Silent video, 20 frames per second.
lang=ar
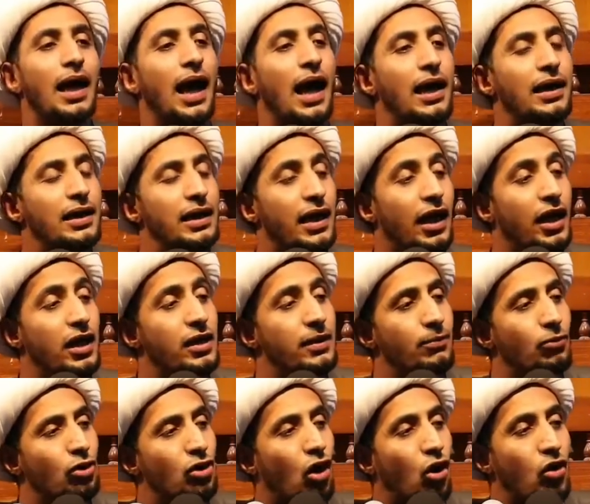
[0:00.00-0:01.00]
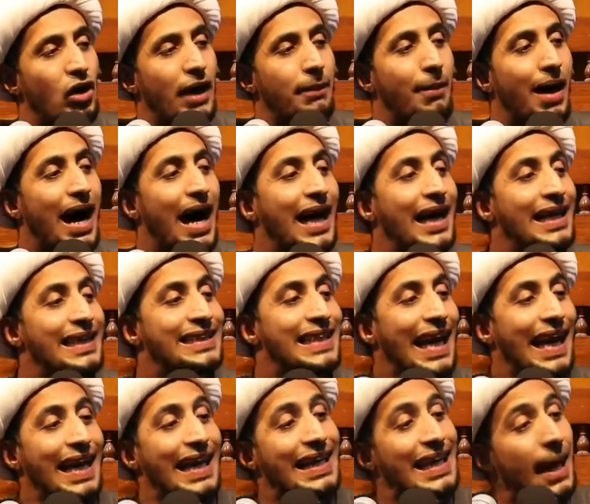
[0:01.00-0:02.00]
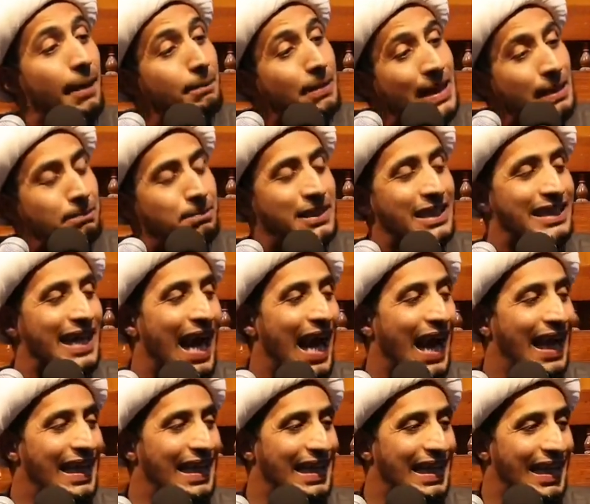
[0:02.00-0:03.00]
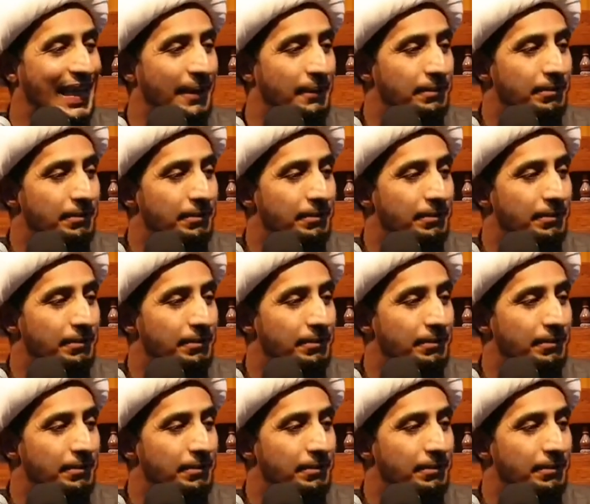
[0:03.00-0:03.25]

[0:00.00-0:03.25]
أهل العلم والعلماء دخلها بالابتدائية